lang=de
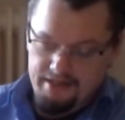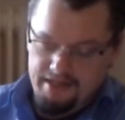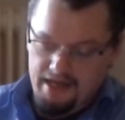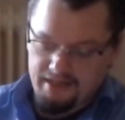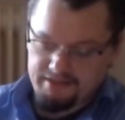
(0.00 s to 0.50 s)

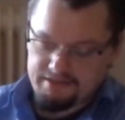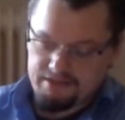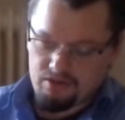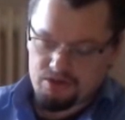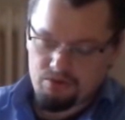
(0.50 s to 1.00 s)
Da hatten
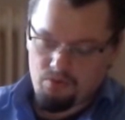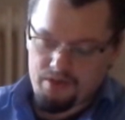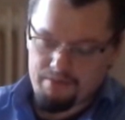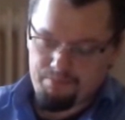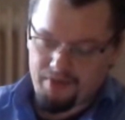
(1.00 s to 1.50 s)
sie doch
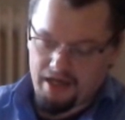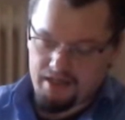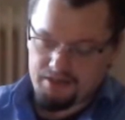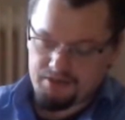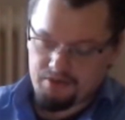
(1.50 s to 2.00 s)
so
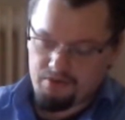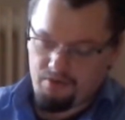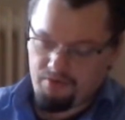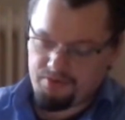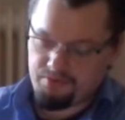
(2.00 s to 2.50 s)
geprahlt
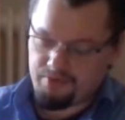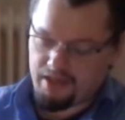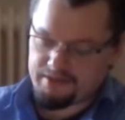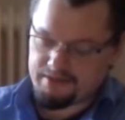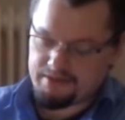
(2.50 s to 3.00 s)
und
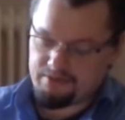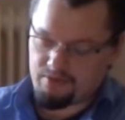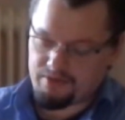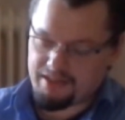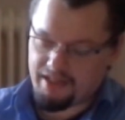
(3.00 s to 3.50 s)
nun hatten sie
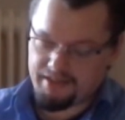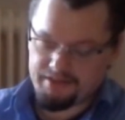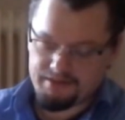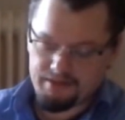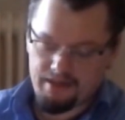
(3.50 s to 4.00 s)
noch
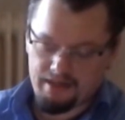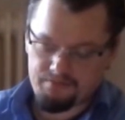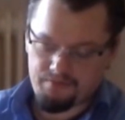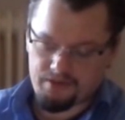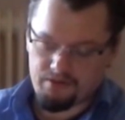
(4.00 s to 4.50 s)
keinen
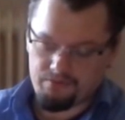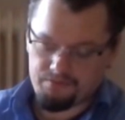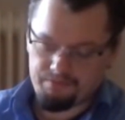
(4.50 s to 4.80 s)
Salat verkauft.